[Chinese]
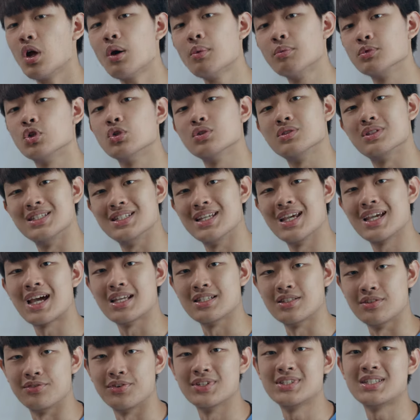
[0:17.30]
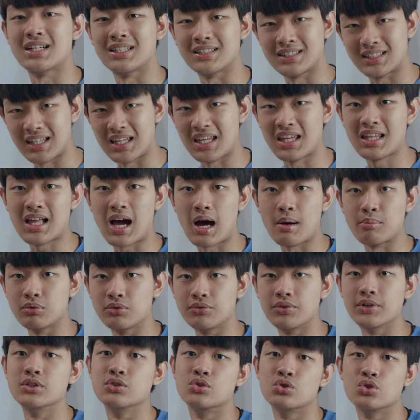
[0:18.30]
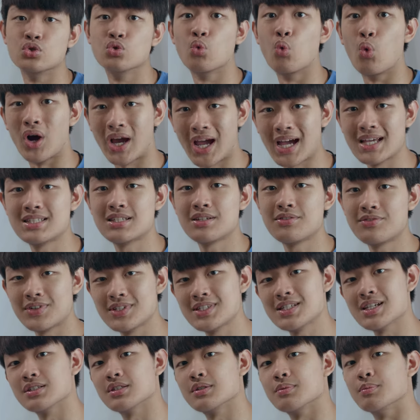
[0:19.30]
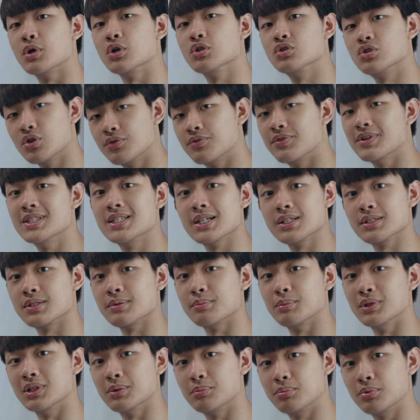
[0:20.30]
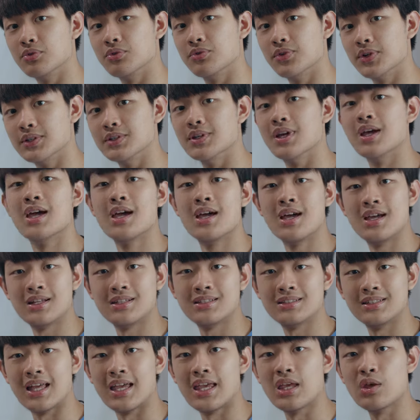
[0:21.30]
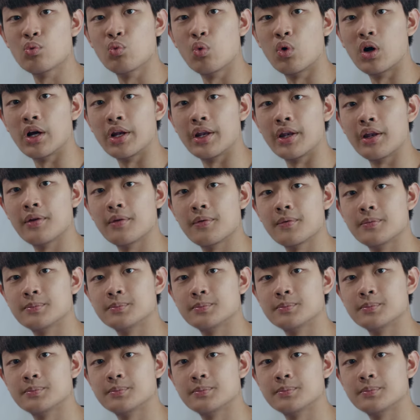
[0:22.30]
那我们就直接开始分享第一大部分，就是我开心分享什么就分享什么的部分，Day One。